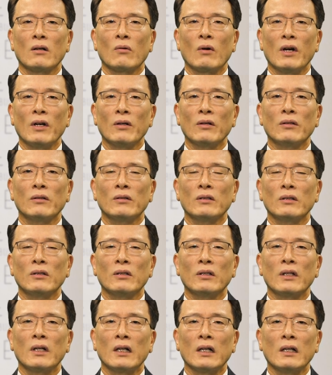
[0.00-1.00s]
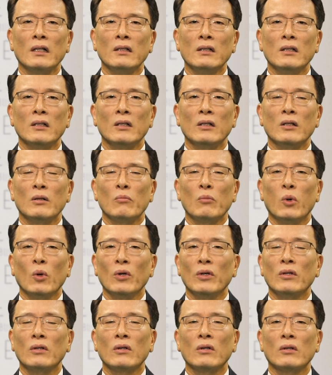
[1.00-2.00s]
과연 네가
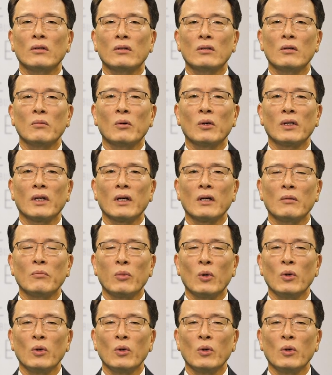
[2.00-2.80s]
보이는 것들보다